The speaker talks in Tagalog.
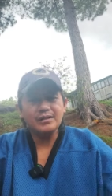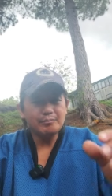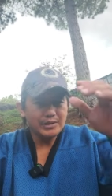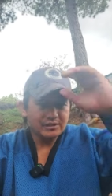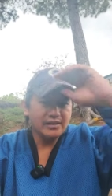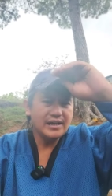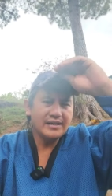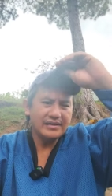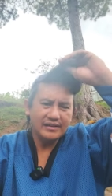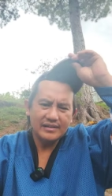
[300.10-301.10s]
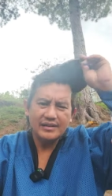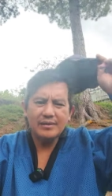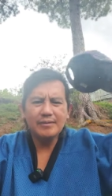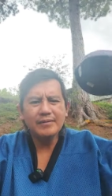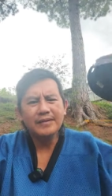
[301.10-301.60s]
but God uh,
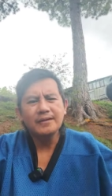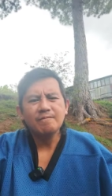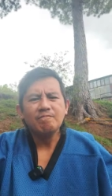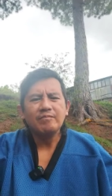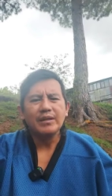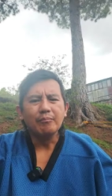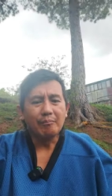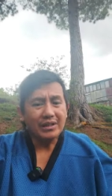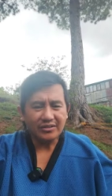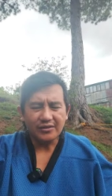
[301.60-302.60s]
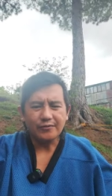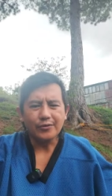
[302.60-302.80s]
meant it